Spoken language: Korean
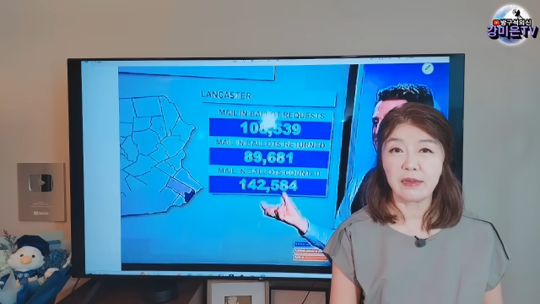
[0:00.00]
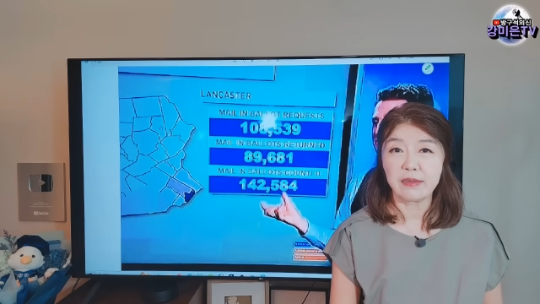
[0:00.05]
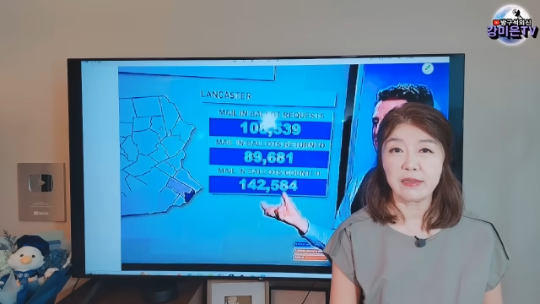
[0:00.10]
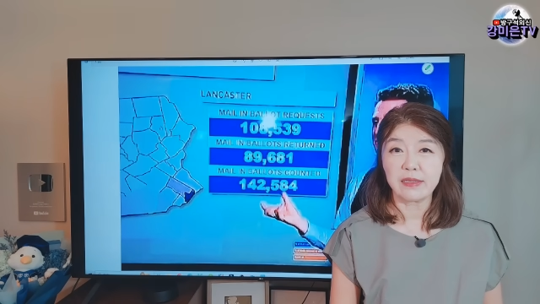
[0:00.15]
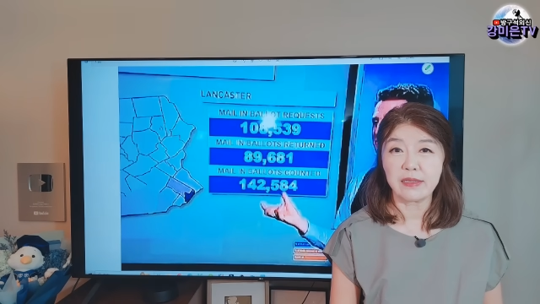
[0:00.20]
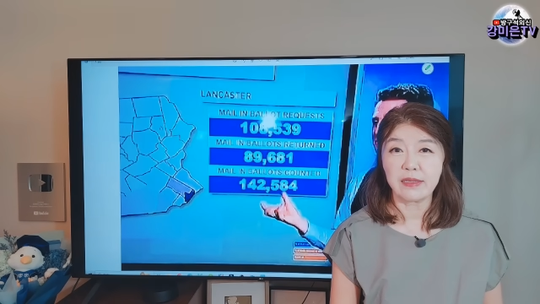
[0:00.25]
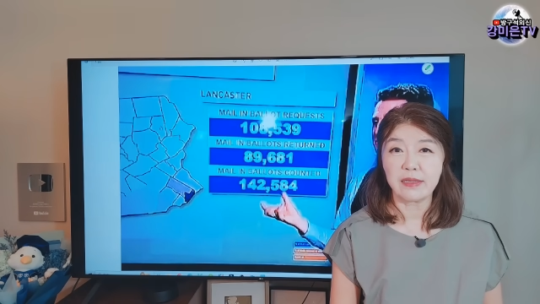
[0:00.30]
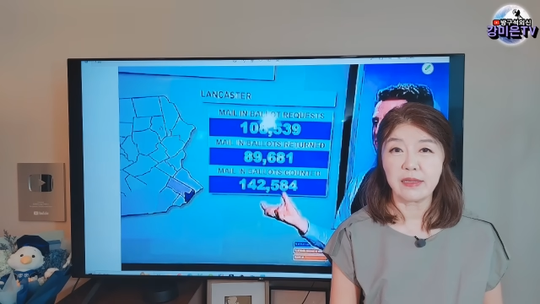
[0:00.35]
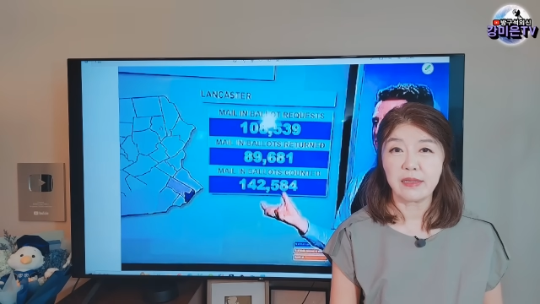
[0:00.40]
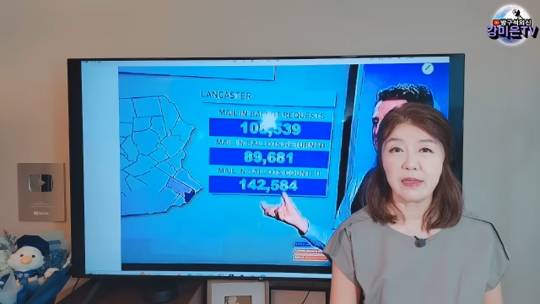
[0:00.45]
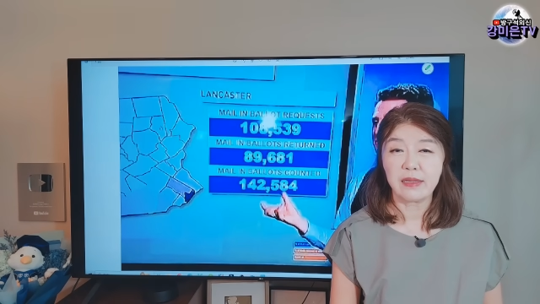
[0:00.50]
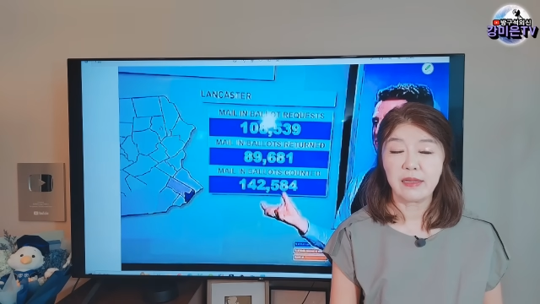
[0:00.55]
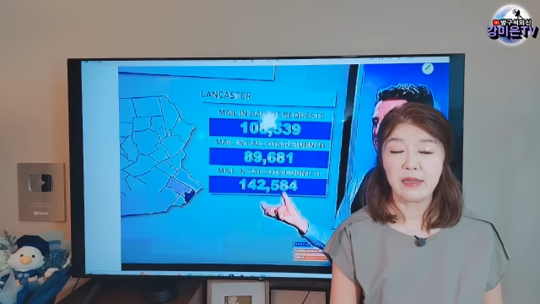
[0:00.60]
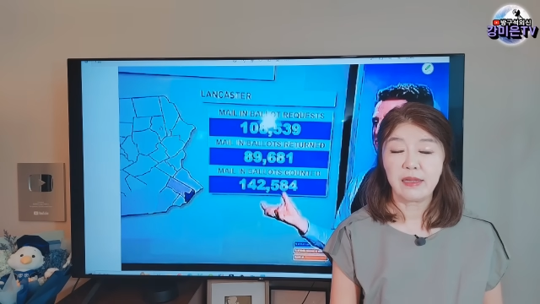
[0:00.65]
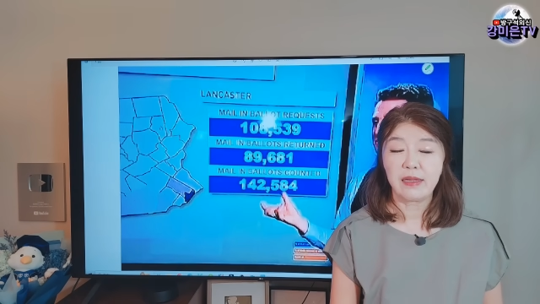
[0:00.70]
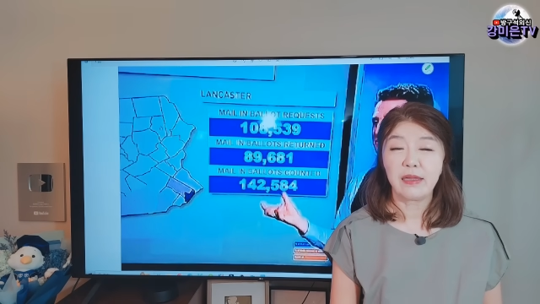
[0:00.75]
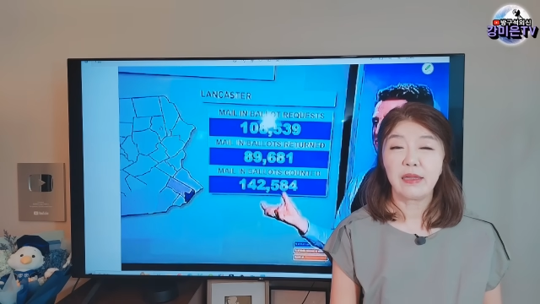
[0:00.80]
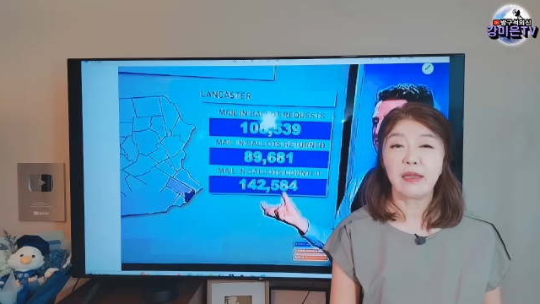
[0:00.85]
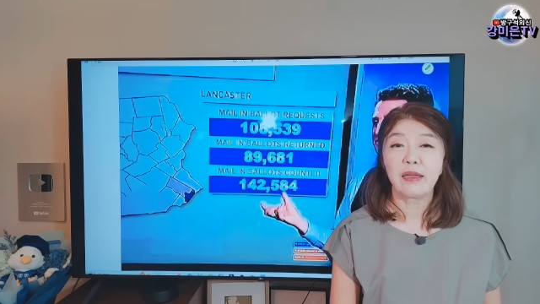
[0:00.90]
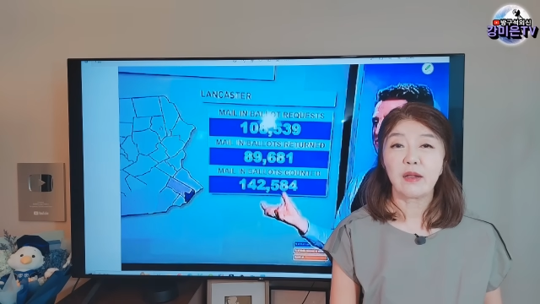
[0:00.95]
것은
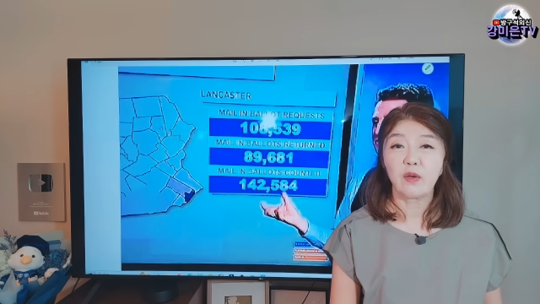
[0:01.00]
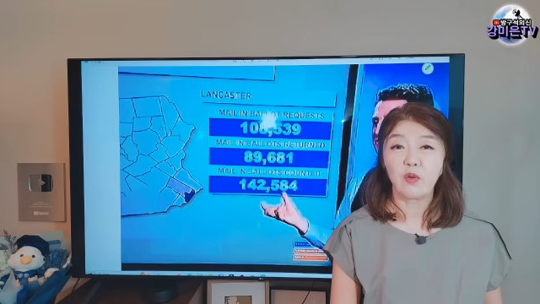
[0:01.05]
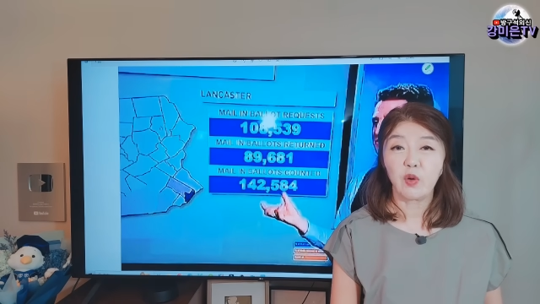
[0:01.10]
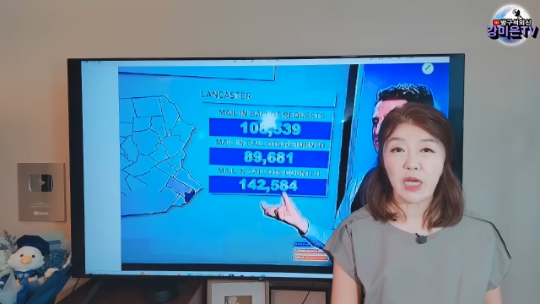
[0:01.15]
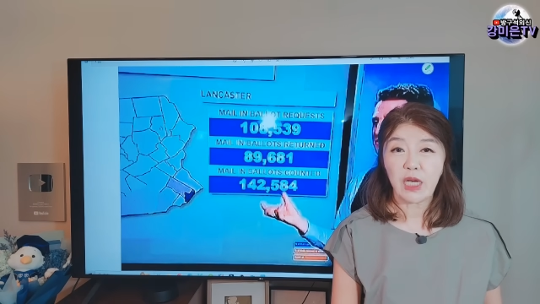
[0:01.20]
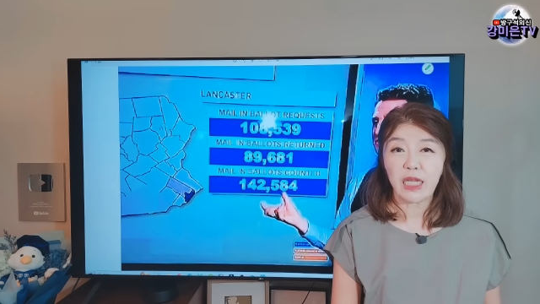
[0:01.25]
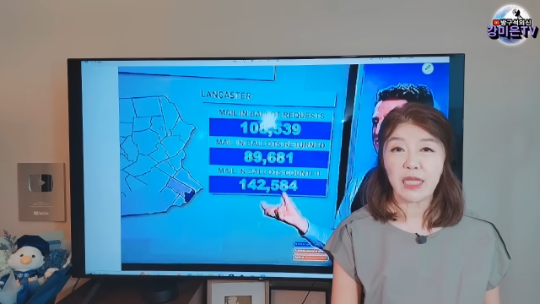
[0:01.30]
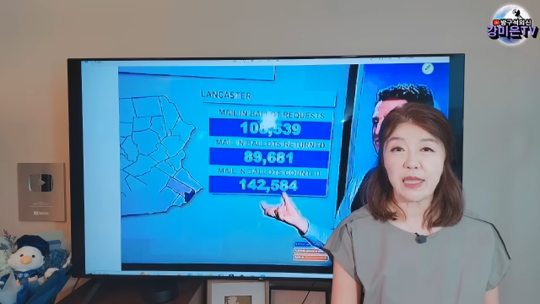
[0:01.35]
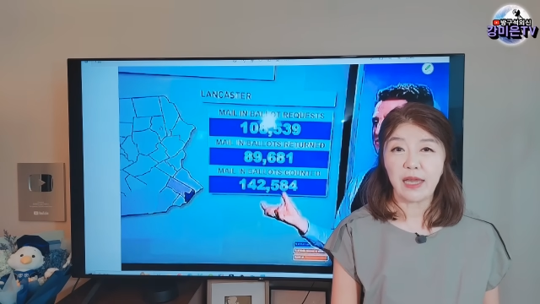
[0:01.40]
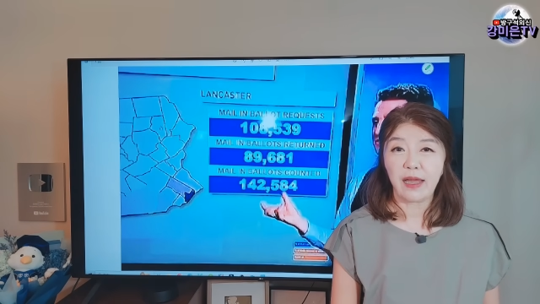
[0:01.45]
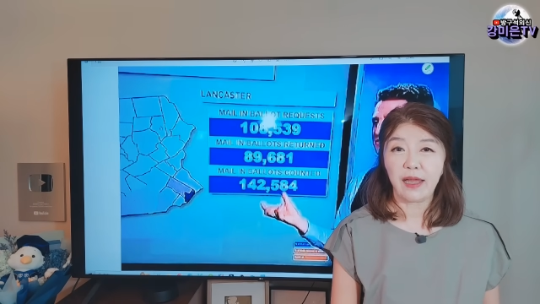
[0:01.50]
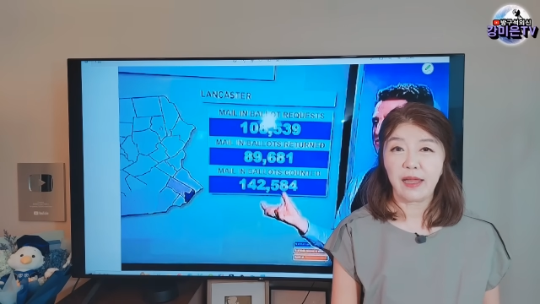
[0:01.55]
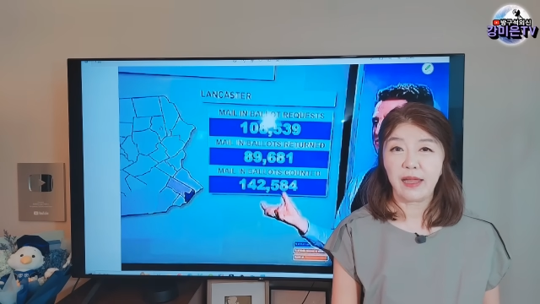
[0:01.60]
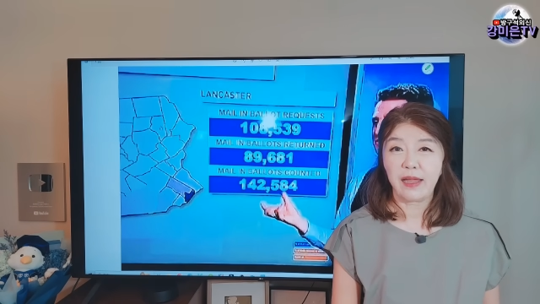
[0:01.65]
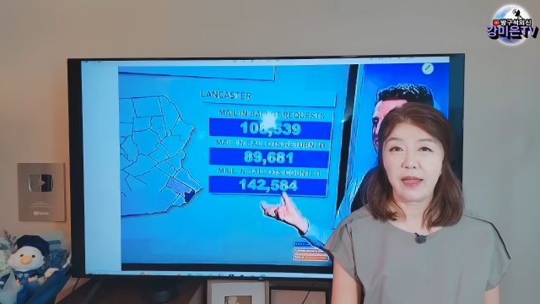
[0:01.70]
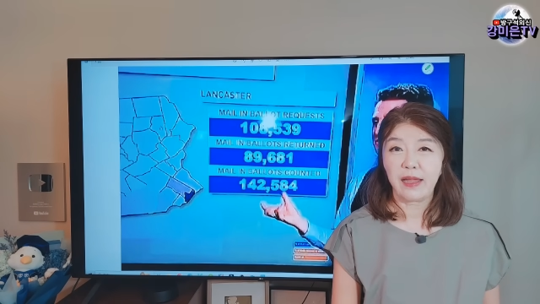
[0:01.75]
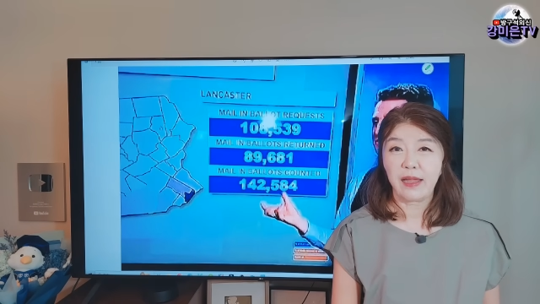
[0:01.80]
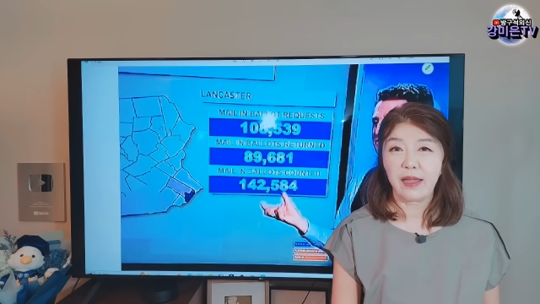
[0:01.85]
권리다.